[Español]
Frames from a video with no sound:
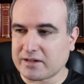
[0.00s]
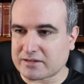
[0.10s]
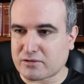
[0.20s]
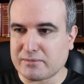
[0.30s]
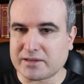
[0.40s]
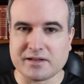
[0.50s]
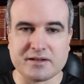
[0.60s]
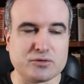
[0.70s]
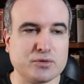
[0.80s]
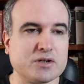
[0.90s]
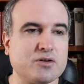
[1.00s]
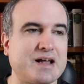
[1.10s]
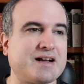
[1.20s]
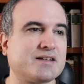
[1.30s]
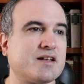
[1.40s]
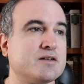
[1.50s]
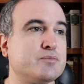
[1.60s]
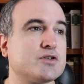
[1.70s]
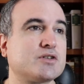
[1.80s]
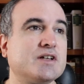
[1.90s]
las cuevas de Lituergo, la Casa de
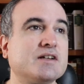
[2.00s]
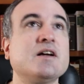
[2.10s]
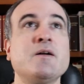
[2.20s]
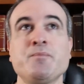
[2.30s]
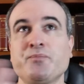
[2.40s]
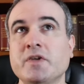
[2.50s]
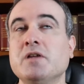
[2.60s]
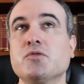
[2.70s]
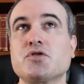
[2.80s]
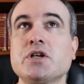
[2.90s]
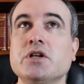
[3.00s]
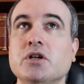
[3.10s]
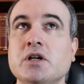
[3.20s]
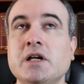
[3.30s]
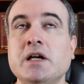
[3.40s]
Postas, el Museo